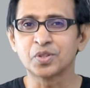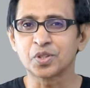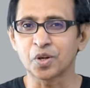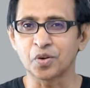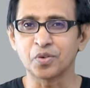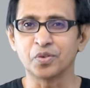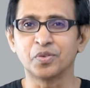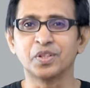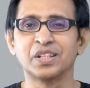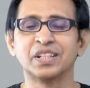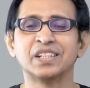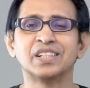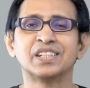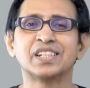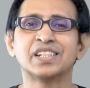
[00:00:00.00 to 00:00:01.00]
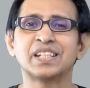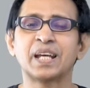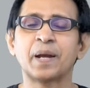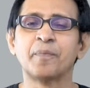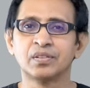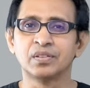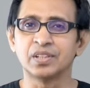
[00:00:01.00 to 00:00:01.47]
স্মরণ করিয়ে দিচ্ছি যে
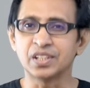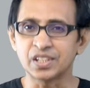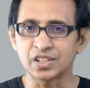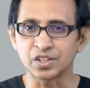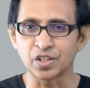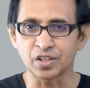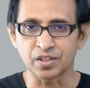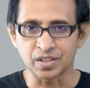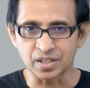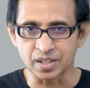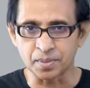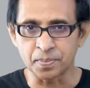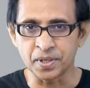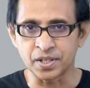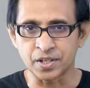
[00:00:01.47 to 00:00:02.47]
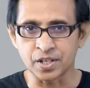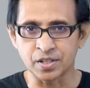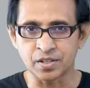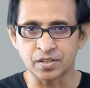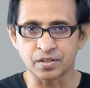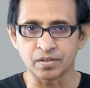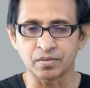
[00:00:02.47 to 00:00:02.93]
দিস ইজ নট
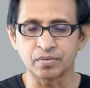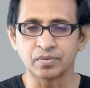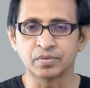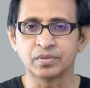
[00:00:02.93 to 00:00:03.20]
রিপিটেশন